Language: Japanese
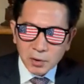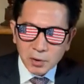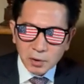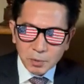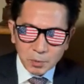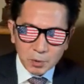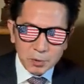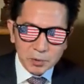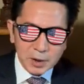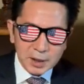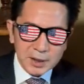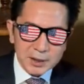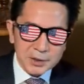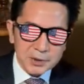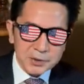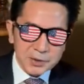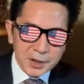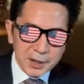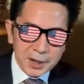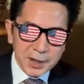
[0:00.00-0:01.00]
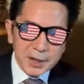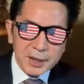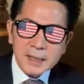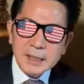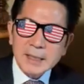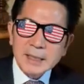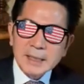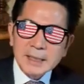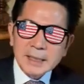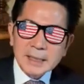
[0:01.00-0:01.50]
思うわけです
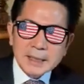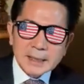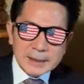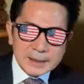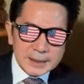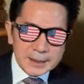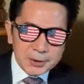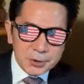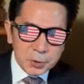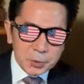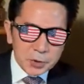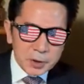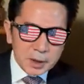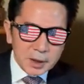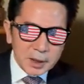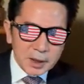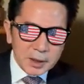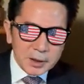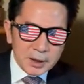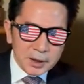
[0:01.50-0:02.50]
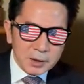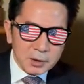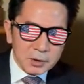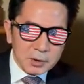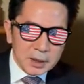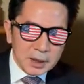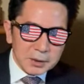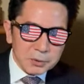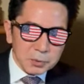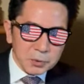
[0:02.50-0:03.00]
ね。で、そういった中で
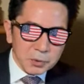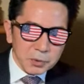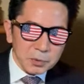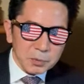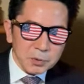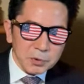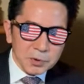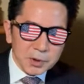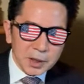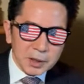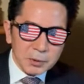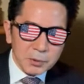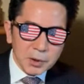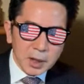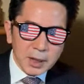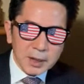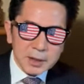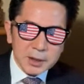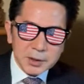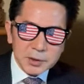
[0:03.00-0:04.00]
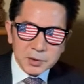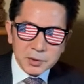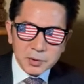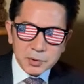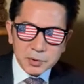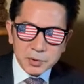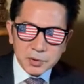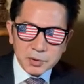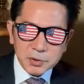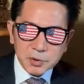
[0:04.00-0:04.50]
あのこの問題を解決
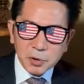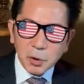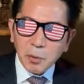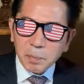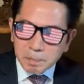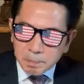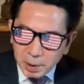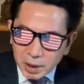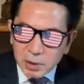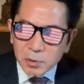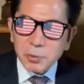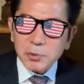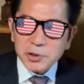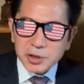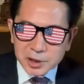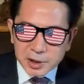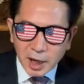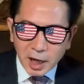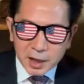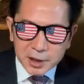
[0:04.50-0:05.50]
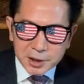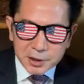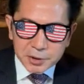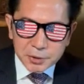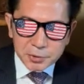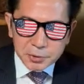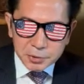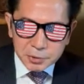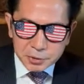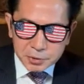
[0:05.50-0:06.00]
する突破口になり
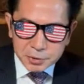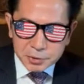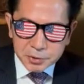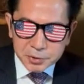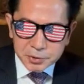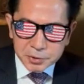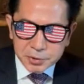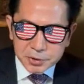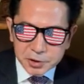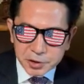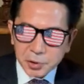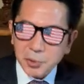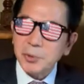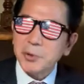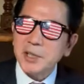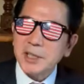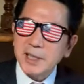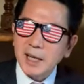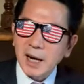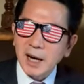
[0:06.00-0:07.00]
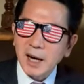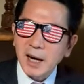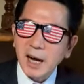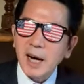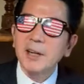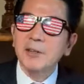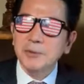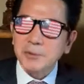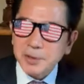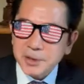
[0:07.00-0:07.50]
うる競技が
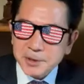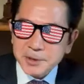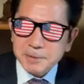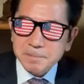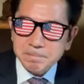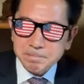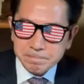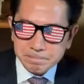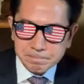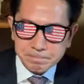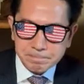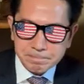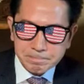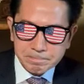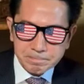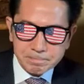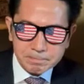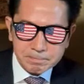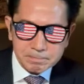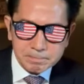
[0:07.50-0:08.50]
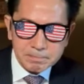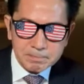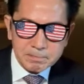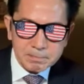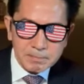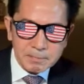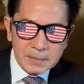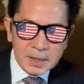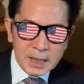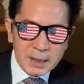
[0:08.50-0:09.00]
あるんです。
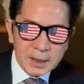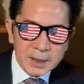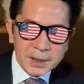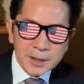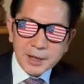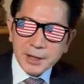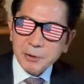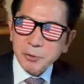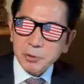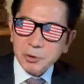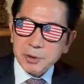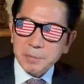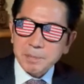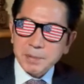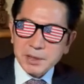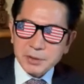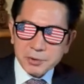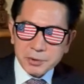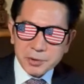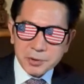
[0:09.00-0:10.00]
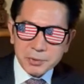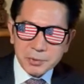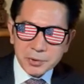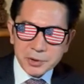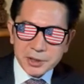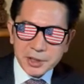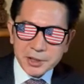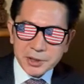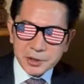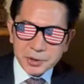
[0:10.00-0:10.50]
えー、オリンピック競
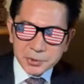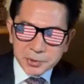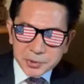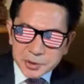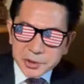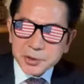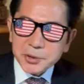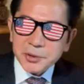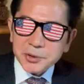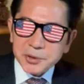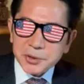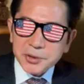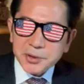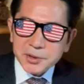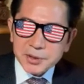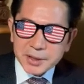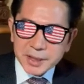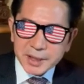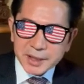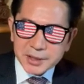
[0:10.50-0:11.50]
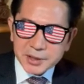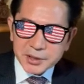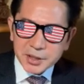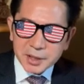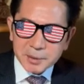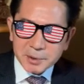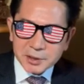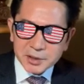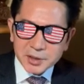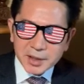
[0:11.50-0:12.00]
技で唯一、えー、
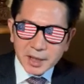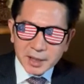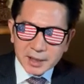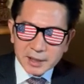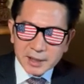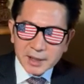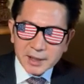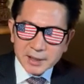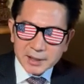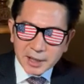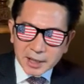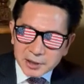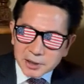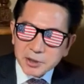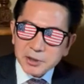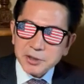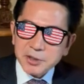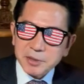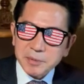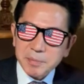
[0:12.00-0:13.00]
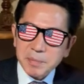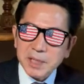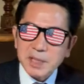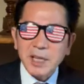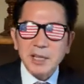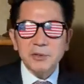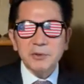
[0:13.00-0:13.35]
性別関係なくメダ